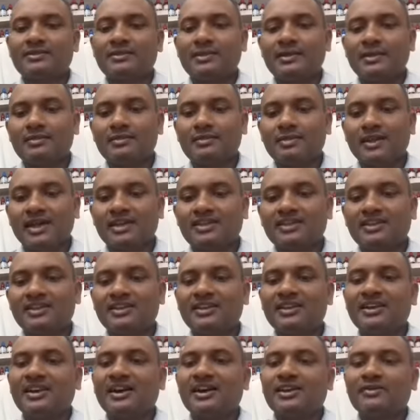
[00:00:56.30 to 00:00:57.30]
इसके
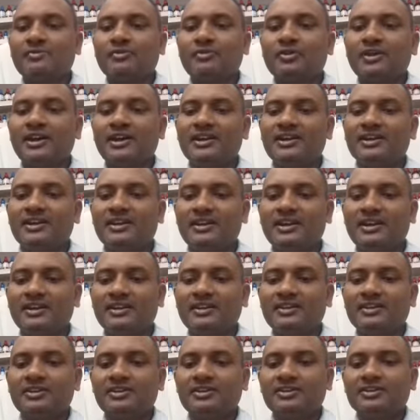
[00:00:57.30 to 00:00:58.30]
साथ ही
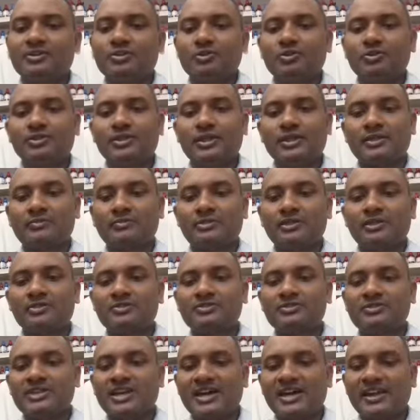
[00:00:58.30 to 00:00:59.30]
कार्बोहाइड्रेट दो
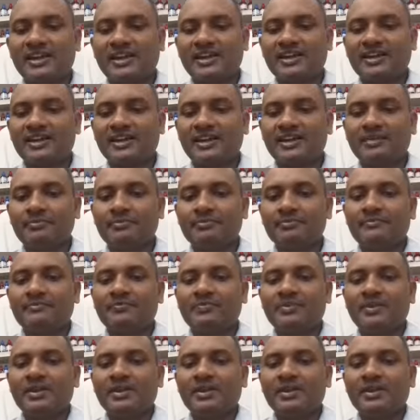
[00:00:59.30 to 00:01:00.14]
दशमलव चार एक ग्राम